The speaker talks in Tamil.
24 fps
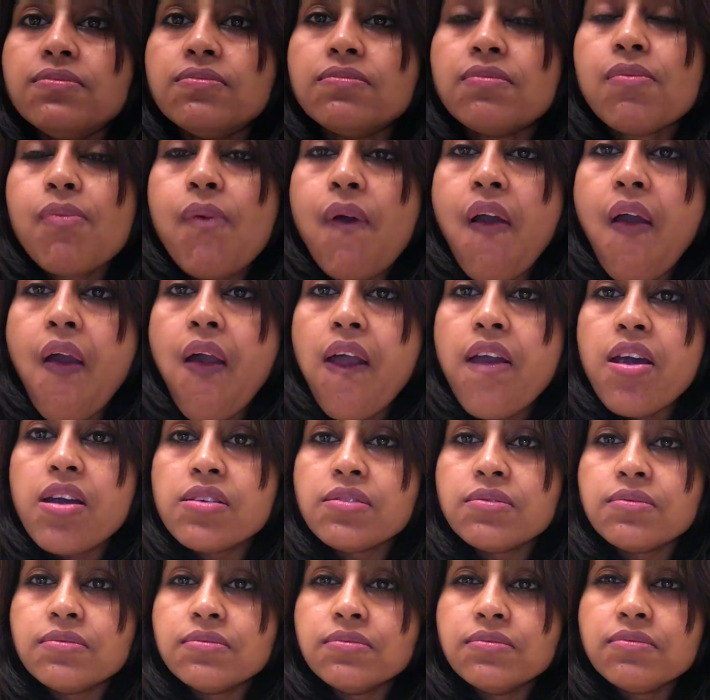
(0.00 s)
தொடங்குது
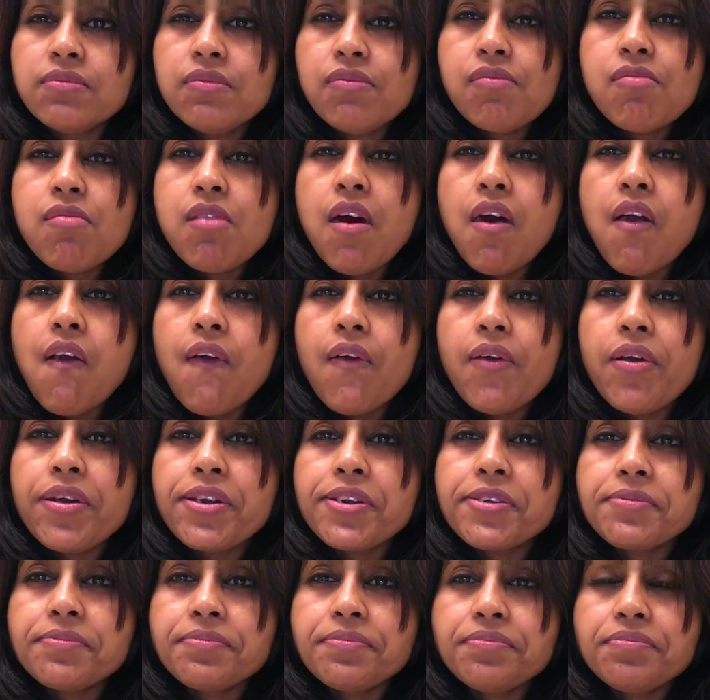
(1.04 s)
அதனால்
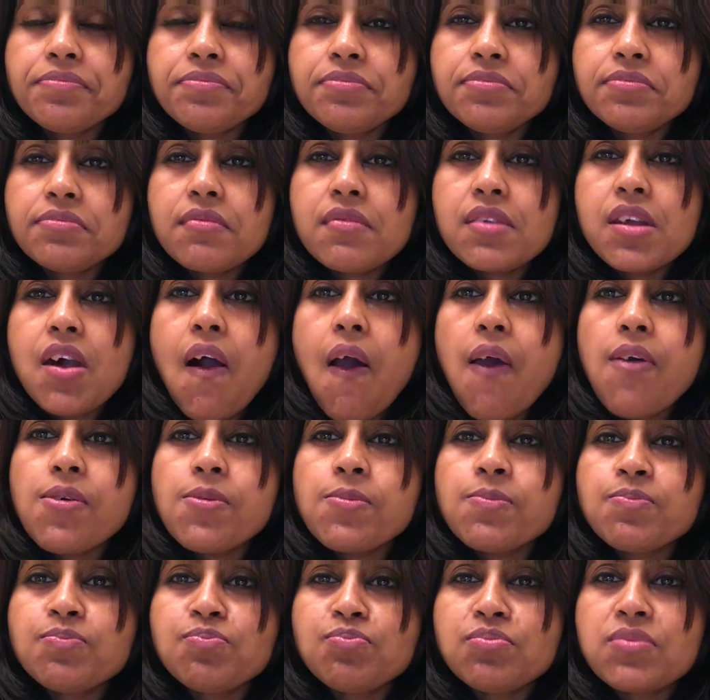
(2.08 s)
பழத்தை வந்து
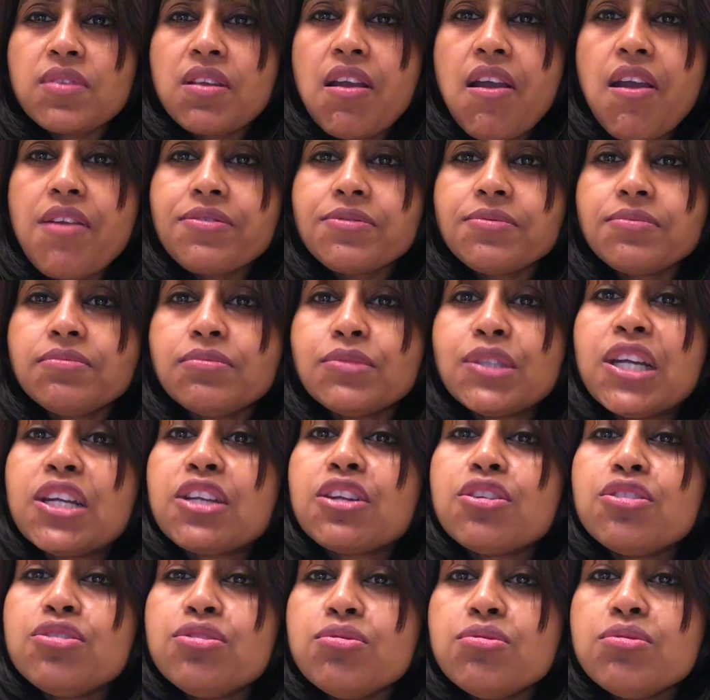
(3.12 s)
குடும்பமான
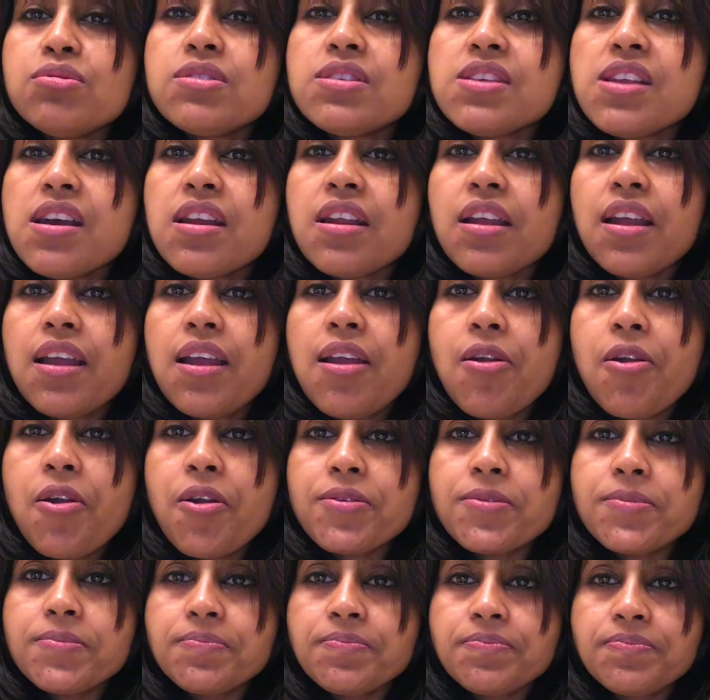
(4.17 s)
வரையில் கடித்து
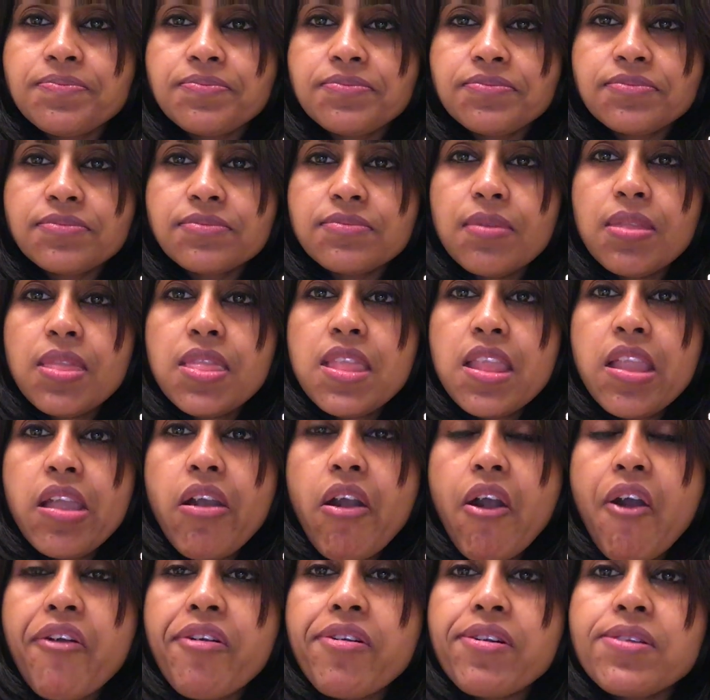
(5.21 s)
சாப்பிடுங்க
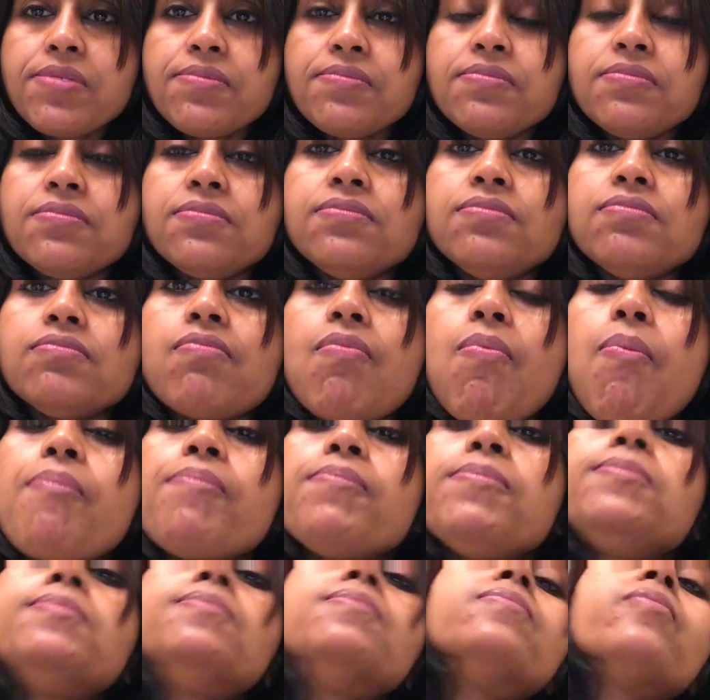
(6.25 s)
அரைச்சி சாப்பிட்றத
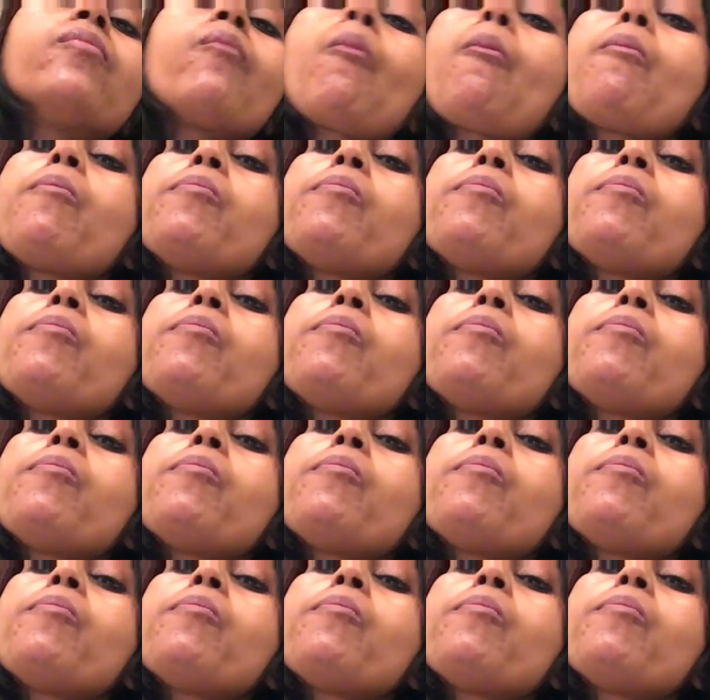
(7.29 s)
தவிருங்க